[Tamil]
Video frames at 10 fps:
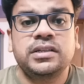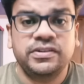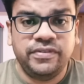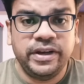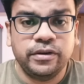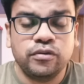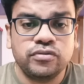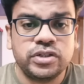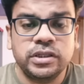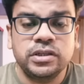ஜெஃப்ரியின்
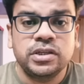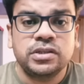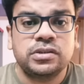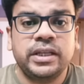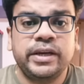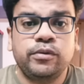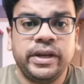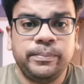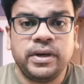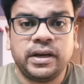கூற்று ஸோ அதை
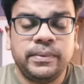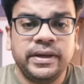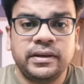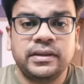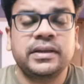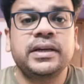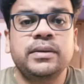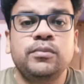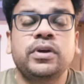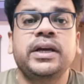உடைப்பாரா அப்படிங்கிறதுக்கு
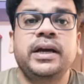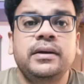முத